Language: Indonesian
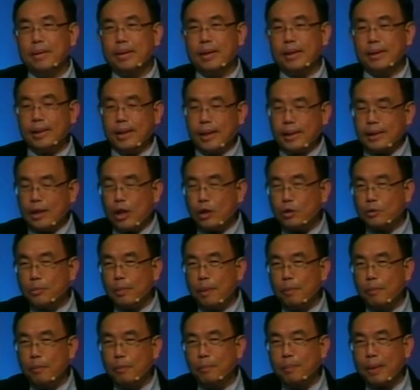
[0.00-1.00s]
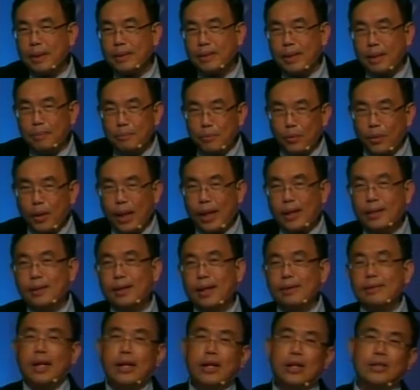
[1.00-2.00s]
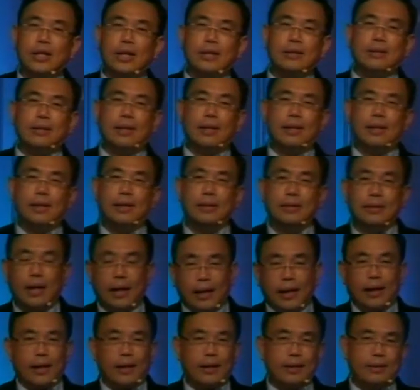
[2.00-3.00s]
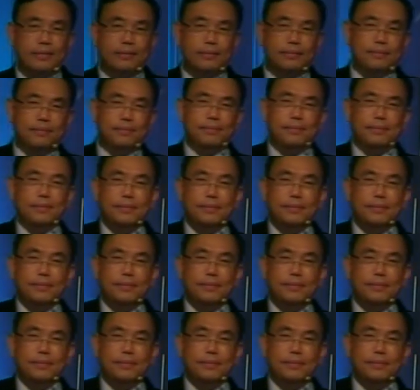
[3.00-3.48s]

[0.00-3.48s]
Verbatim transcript: Ketika tahun 94 saya mulai dengan training center di Tengger.